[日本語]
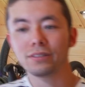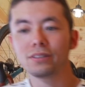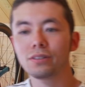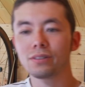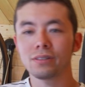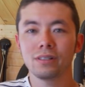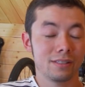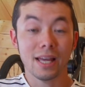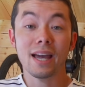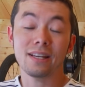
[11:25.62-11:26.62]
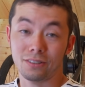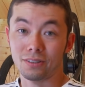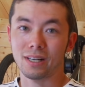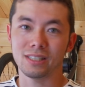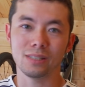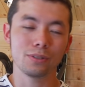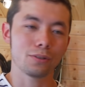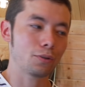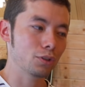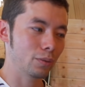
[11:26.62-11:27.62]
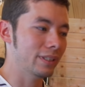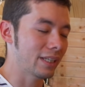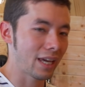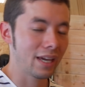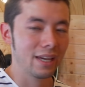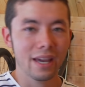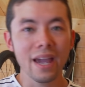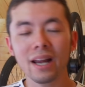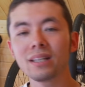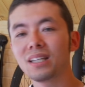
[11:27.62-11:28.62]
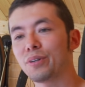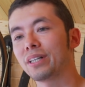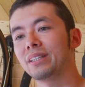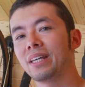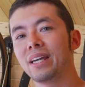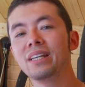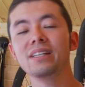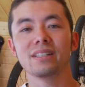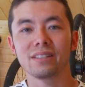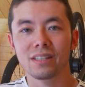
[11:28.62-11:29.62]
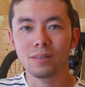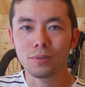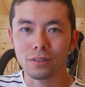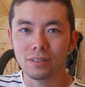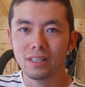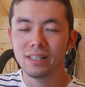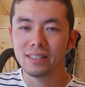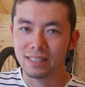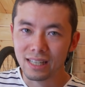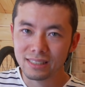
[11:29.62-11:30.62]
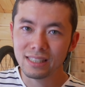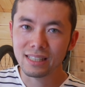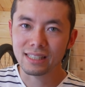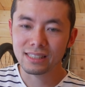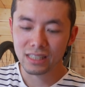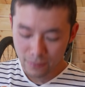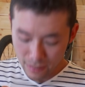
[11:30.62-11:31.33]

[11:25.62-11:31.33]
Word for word: 分のスタイルとか自分の好みでね、選んでもらっていいんですけども、ジャージに関して